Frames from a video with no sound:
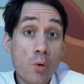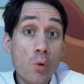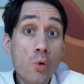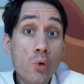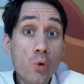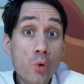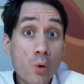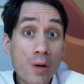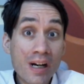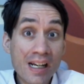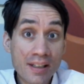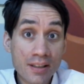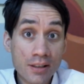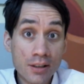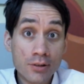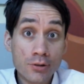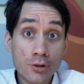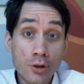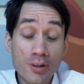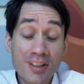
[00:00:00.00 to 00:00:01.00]
un lugar
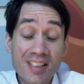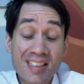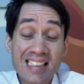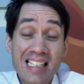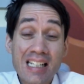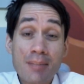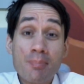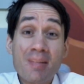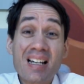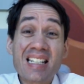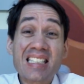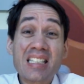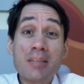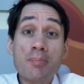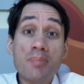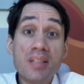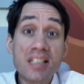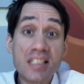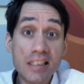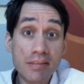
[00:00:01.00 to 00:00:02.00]
donde sean más
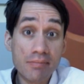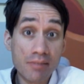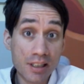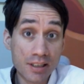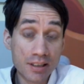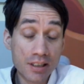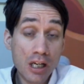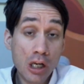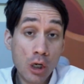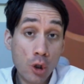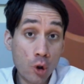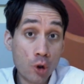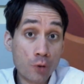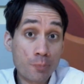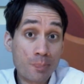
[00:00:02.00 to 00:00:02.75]
invisibles los